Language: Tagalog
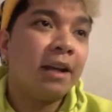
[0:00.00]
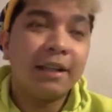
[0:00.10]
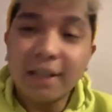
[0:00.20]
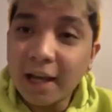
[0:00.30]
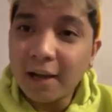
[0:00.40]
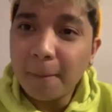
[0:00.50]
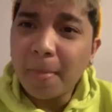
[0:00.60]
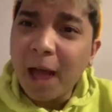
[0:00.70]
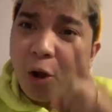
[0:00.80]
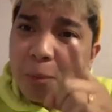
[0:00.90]
na
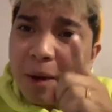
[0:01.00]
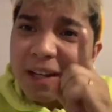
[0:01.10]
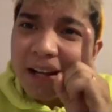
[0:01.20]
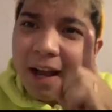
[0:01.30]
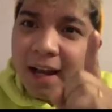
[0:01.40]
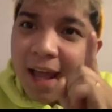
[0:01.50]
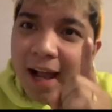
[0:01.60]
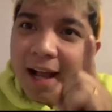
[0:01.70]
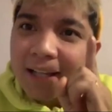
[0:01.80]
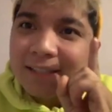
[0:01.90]
ako pa
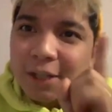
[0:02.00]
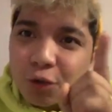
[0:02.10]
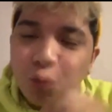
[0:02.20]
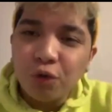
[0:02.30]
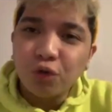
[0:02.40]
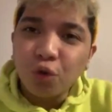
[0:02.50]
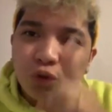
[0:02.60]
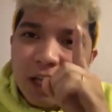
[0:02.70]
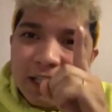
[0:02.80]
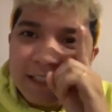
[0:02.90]
nag-alaga sa'yo nung
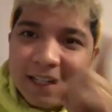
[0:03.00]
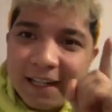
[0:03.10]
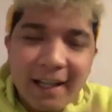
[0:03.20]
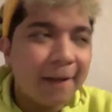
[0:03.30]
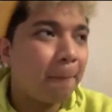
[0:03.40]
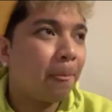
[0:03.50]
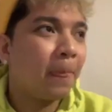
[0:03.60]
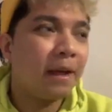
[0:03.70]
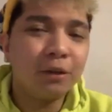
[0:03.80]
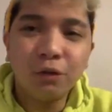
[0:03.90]
nalasing ka
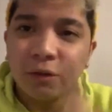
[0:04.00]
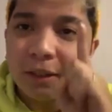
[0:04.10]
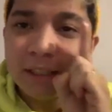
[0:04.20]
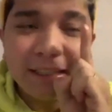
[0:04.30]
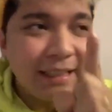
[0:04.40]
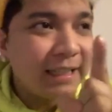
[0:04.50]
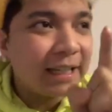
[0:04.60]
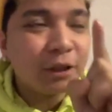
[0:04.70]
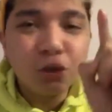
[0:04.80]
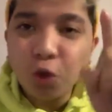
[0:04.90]
hindi
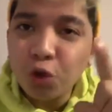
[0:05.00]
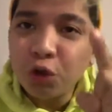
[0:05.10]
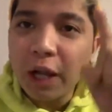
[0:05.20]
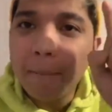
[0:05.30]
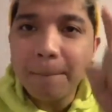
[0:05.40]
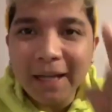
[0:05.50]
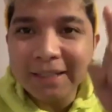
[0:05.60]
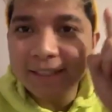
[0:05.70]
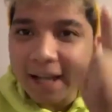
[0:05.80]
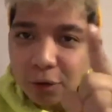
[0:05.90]
ka doon
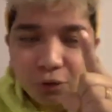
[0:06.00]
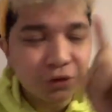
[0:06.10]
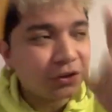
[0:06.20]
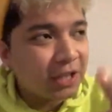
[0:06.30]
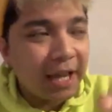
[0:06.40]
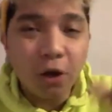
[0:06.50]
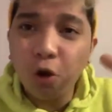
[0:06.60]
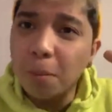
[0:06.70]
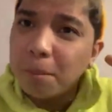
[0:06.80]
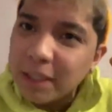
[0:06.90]
nag-pass out sa
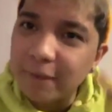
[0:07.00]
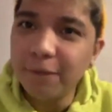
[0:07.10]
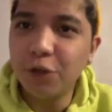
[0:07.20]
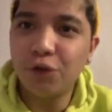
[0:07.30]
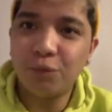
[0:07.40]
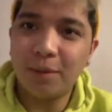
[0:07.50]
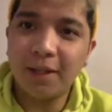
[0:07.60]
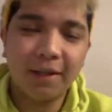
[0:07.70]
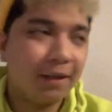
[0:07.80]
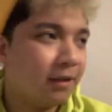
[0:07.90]
oblivion,
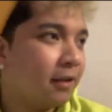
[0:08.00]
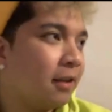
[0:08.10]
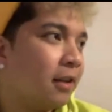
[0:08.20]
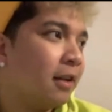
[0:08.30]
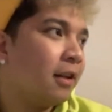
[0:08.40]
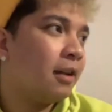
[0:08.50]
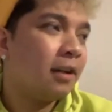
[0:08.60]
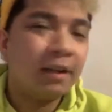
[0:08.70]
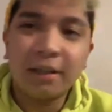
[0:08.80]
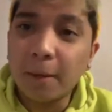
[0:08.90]
men.
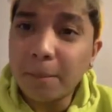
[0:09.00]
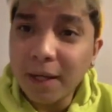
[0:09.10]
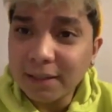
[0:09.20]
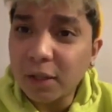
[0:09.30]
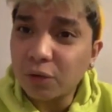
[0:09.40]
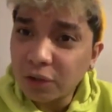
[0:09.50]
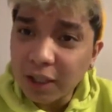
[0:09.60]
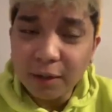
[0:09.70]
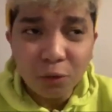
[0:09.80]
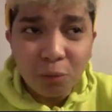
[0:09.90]
Nag-pass out
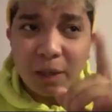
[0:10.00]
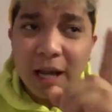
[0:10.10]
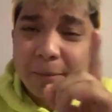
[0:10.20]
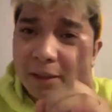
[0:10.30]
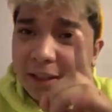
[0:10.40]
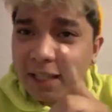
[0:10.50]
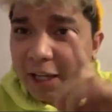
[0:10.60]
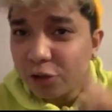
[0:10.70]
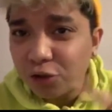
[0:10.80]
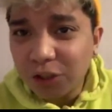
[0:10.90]
ka nung malapit na
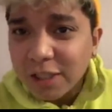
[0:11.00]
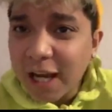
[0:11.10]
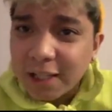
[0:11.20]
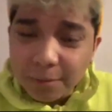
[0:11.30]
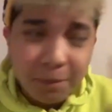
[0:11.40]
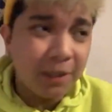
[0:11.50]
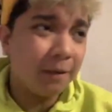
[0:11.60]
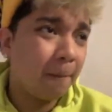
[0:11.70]
tayo doon sa Jollibee.